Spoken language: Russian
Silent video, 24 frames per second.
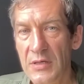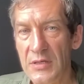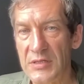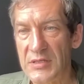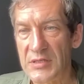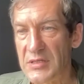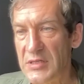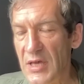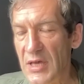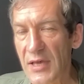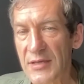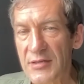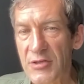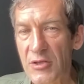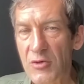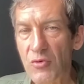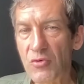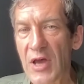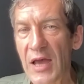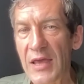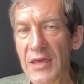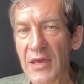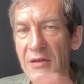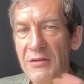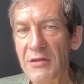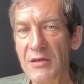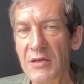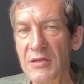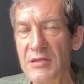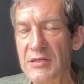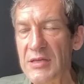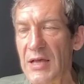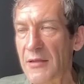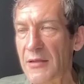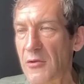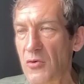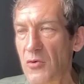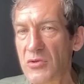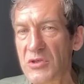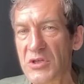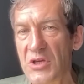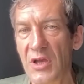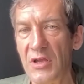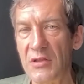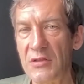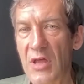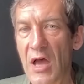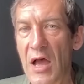Здесь людоеды едят
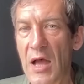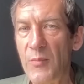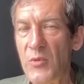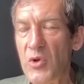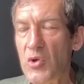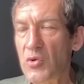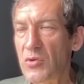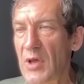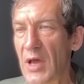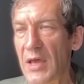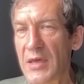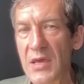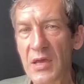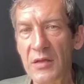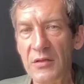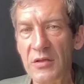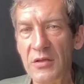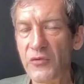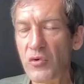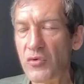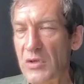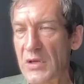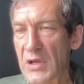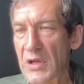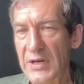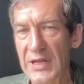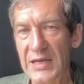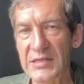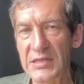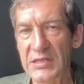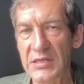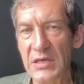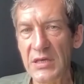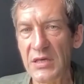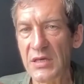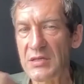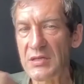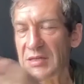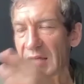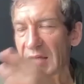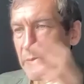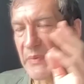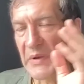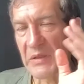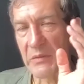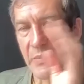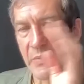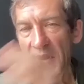людей, там людоеды внутри России
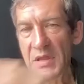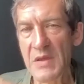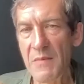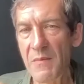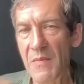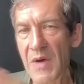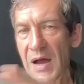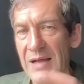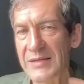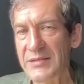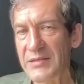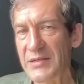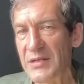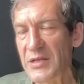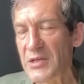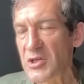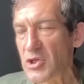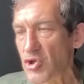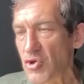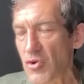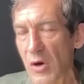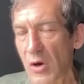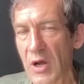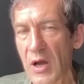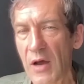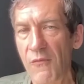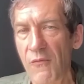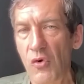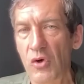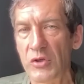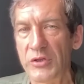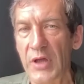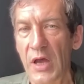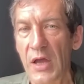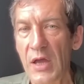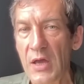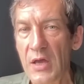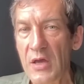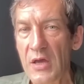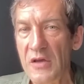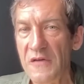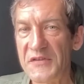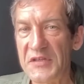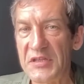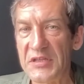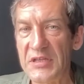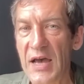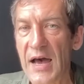едят предпринимателей, еще кого-то.
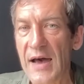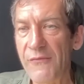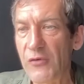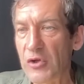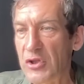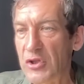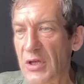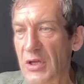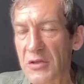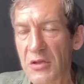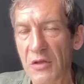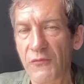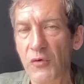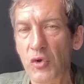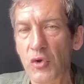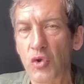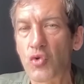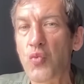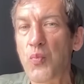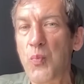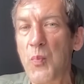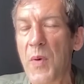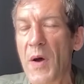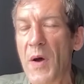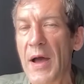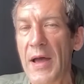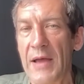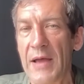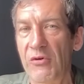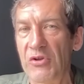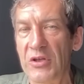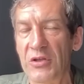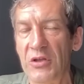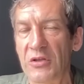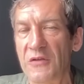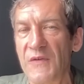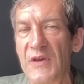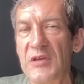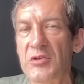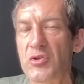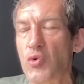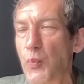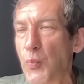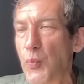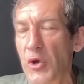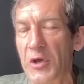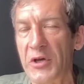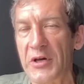Вся вот эта вот тупая, вот этот весь
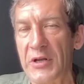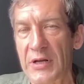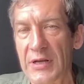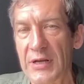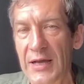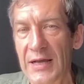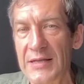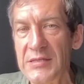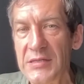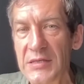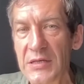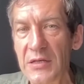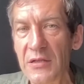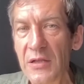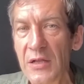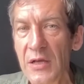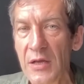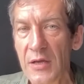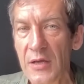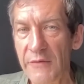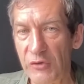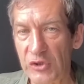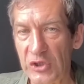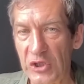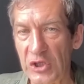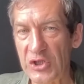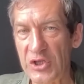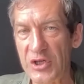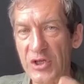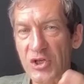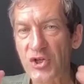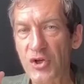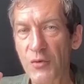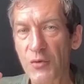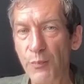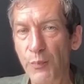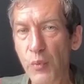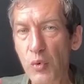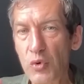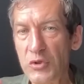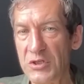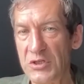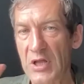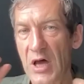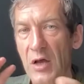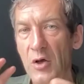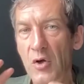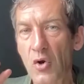тупой крокодил, вот этот режим
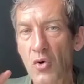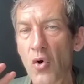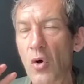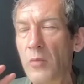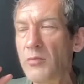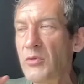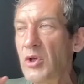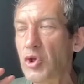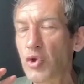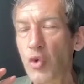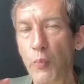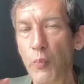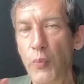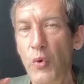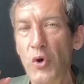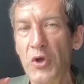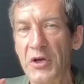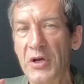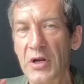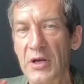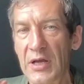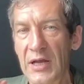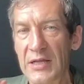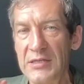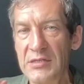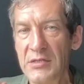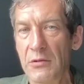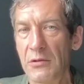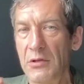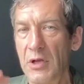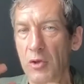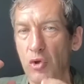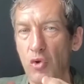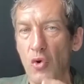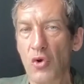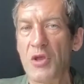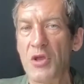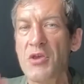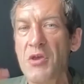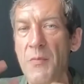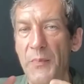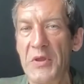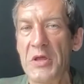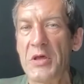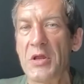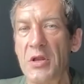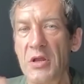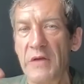Путина, огромный тупой крокодил, который
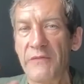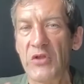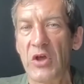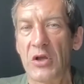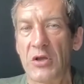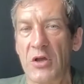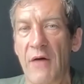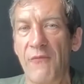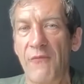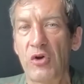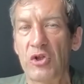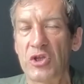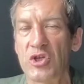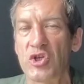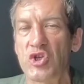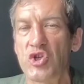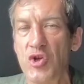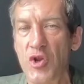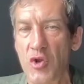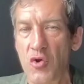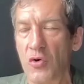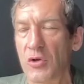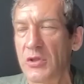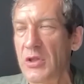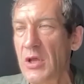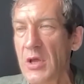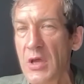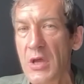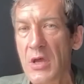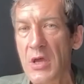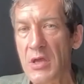непрерывно кого-то жрет.